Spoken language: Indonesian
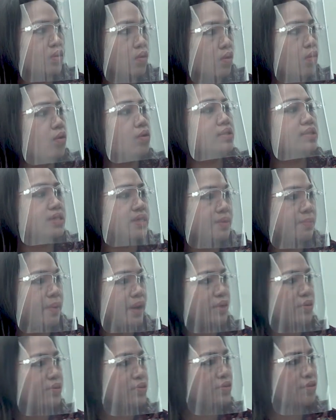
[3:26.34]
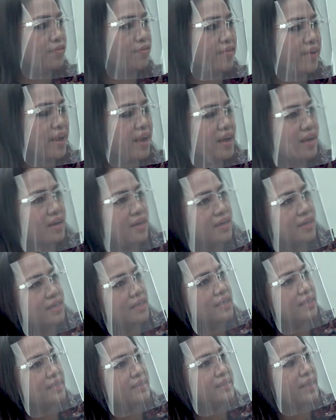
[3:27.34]
Oh, jadi Pak Yusuf yang
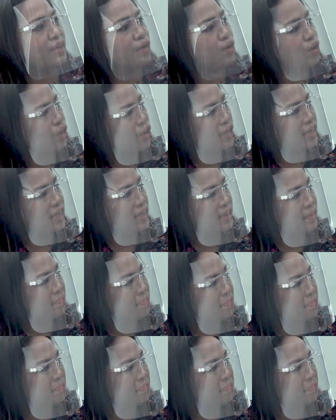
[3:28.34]
uh, teknologi.